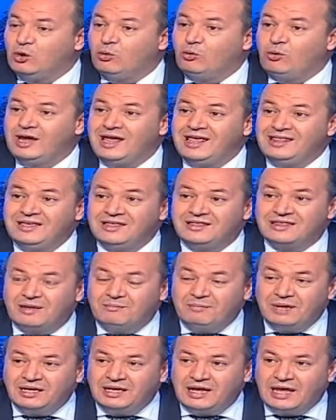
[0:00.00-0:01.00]
وهذه
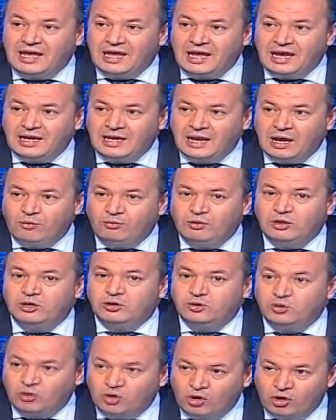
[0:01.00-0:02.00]
ضمانه هايله
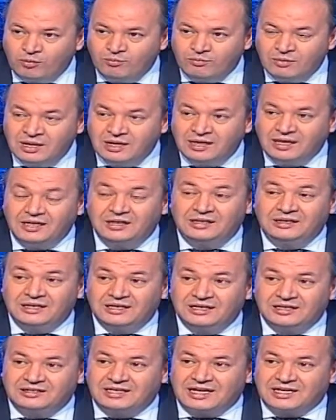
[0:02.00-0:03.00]
واليوم
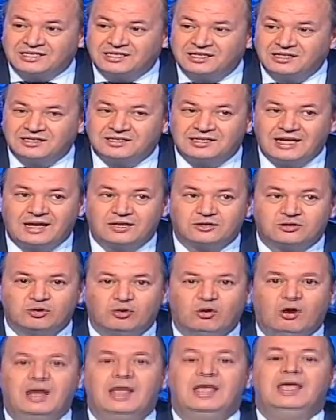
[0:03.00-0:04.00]
الدرس
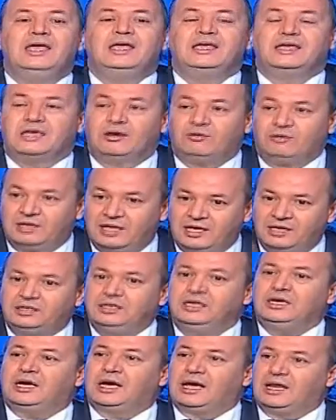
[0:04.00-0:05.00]
نستخلصوه يا
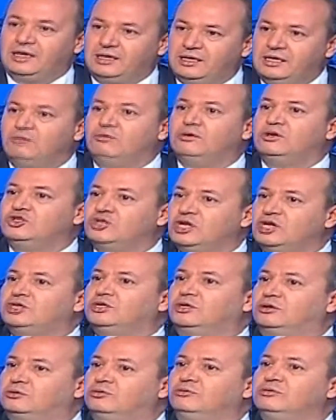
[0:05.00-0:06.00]
ولادي خليوا الجيش
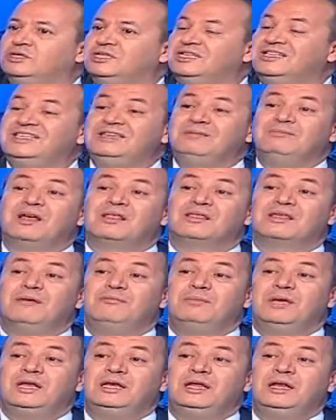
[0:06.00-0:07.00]
التونسي ديما
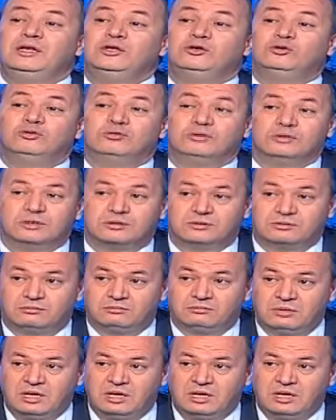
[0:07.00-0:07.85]
ضمانه لتونس